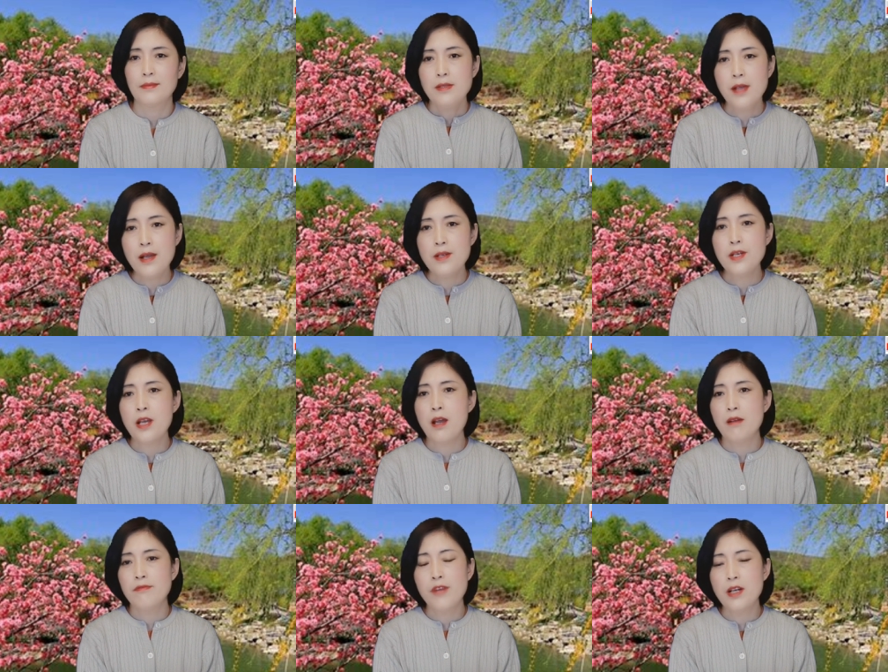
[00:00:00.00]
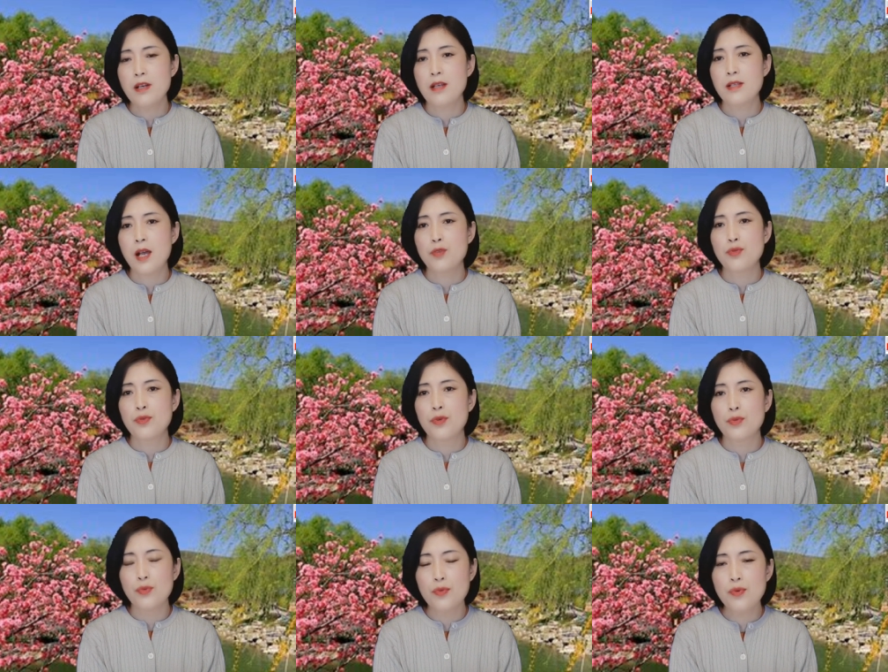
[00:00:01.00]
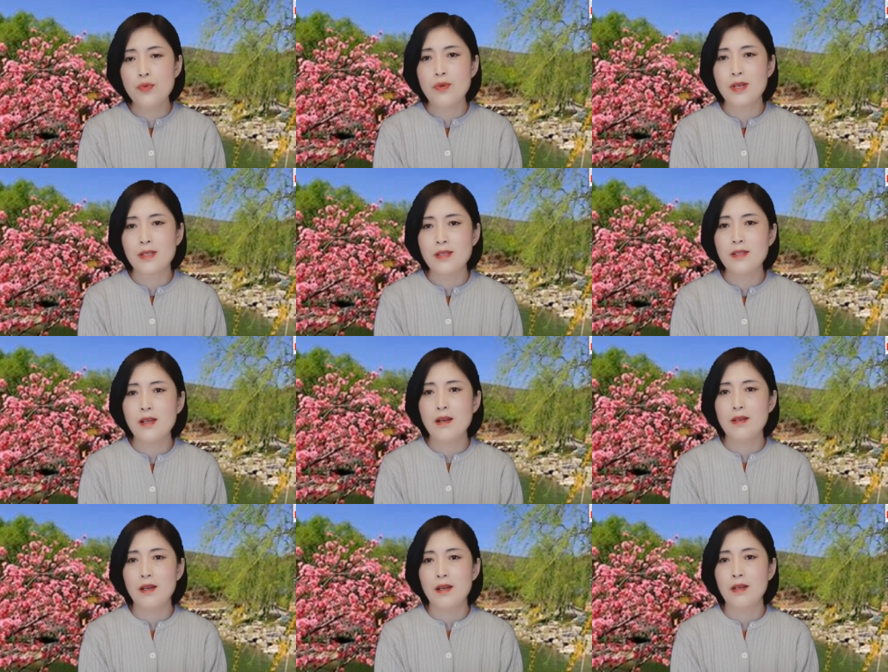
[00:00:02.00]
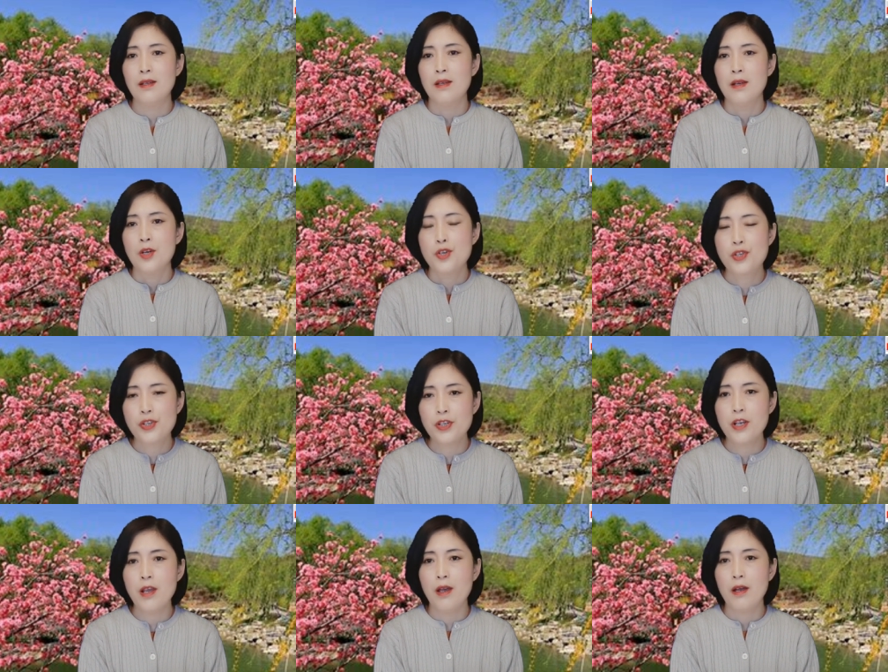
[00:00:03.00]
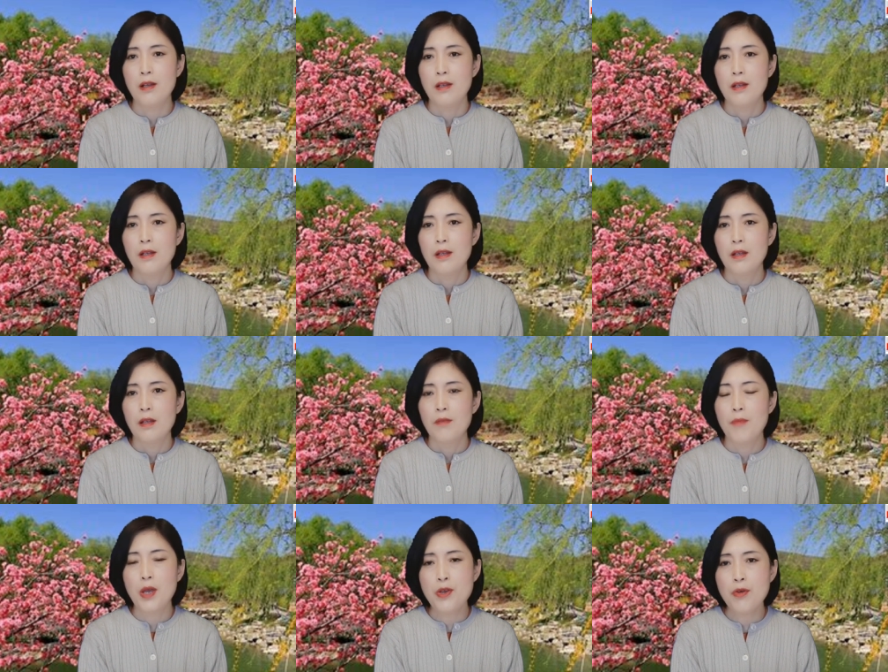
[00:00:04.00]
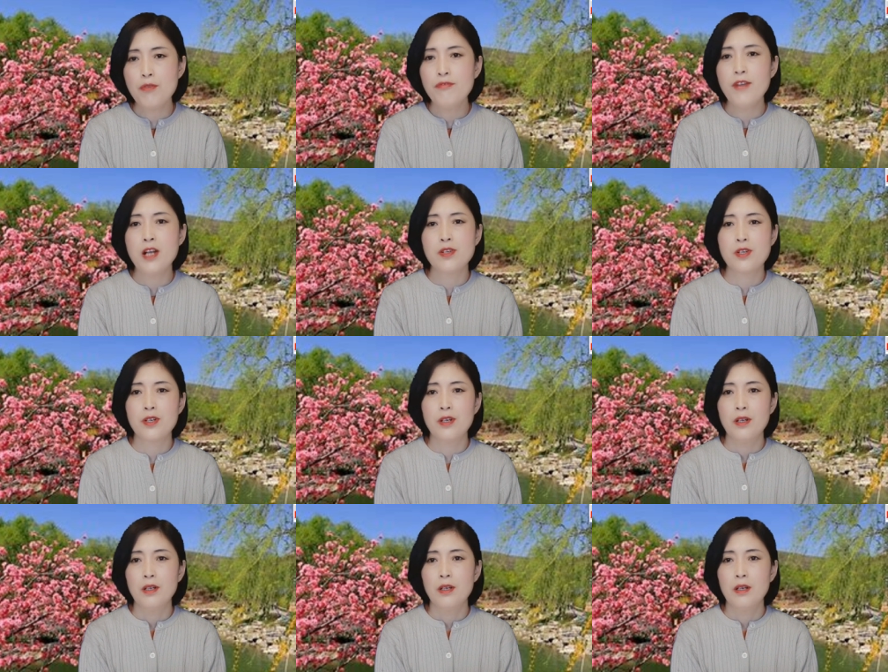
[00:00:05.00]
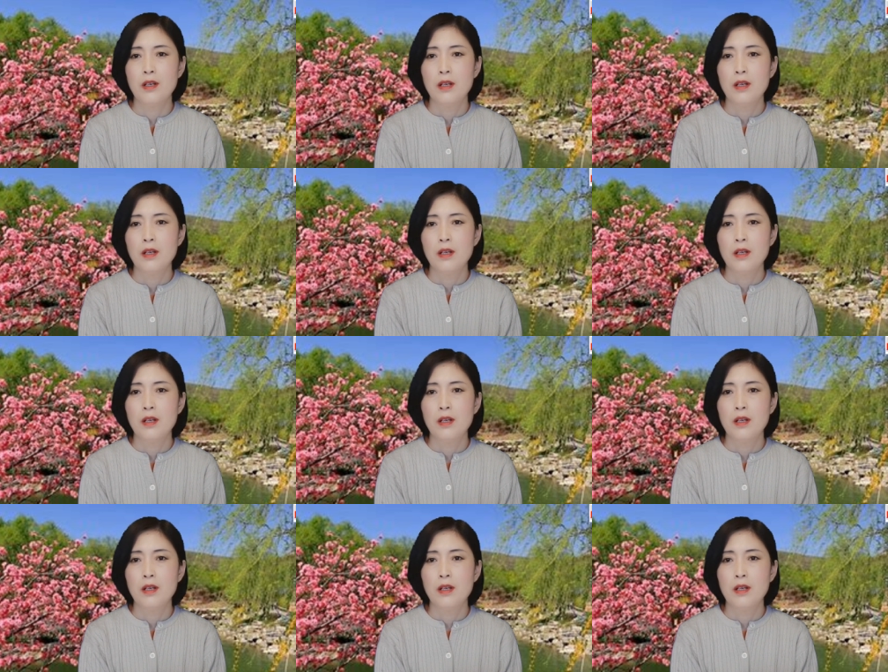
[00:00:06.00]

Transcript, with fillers: 再这样发展下去，如果新疆人失业，没有饭吃，